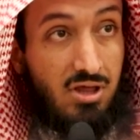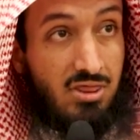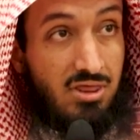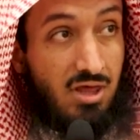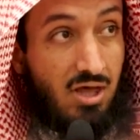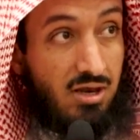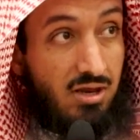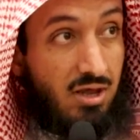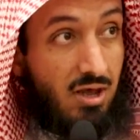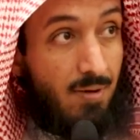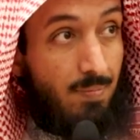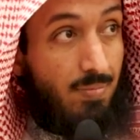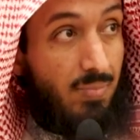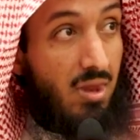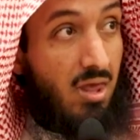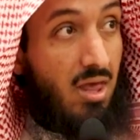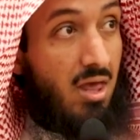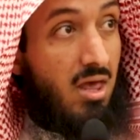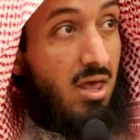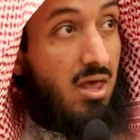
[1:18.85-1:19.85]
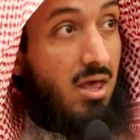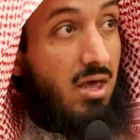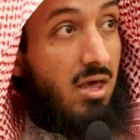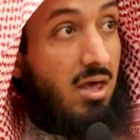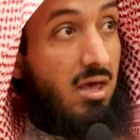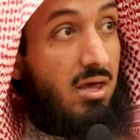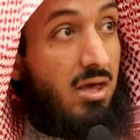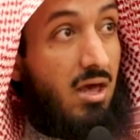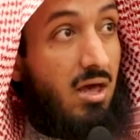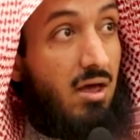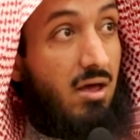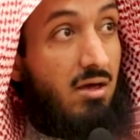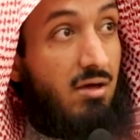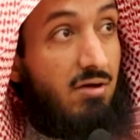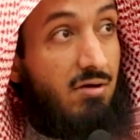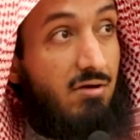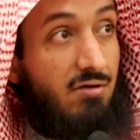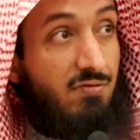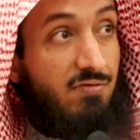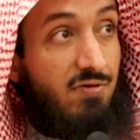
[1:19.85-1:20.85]
الثانية هي
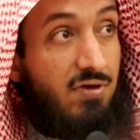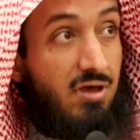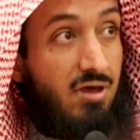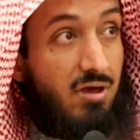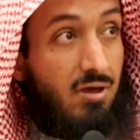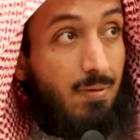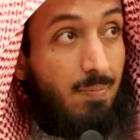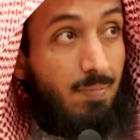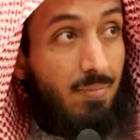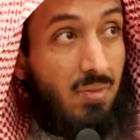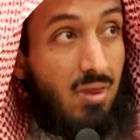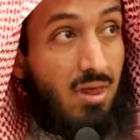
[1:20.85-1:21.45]
في